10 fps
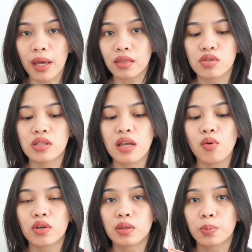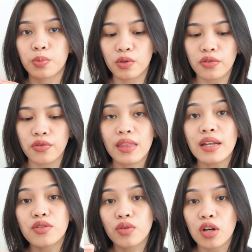matte terus dia waterproof
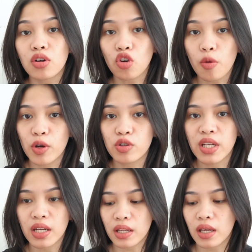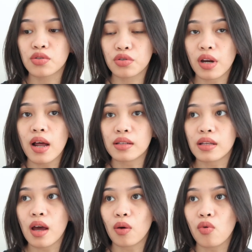dan juga non comedogenic jujurnya
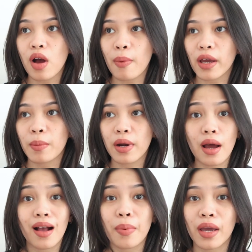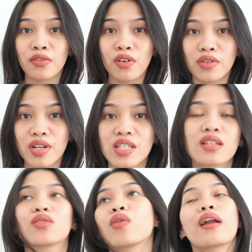alasan aku nggak pakai bedak nggak pakai foundation
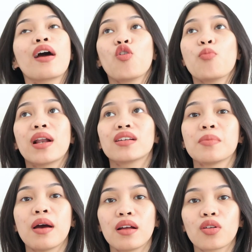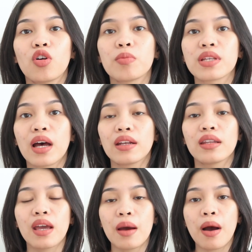itu karena aku males banget kalau misalkan
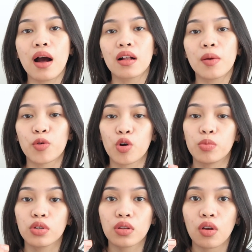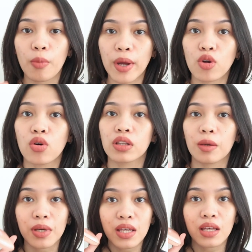dia bakal ngepromote komedo
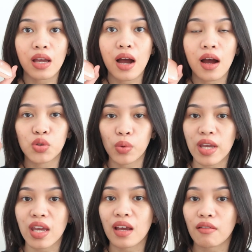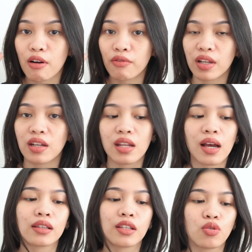tapi yang chewy cake ravelin ini
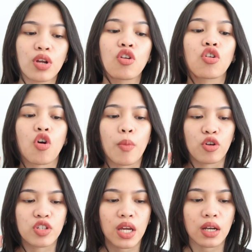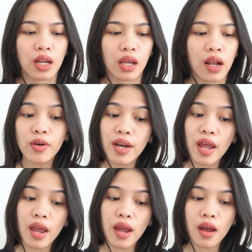katanya udah non komedogenik udah
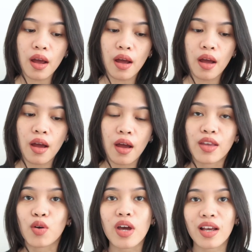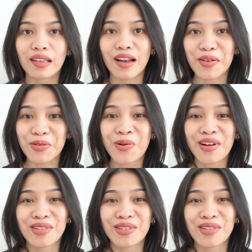deh ya udah kita langsung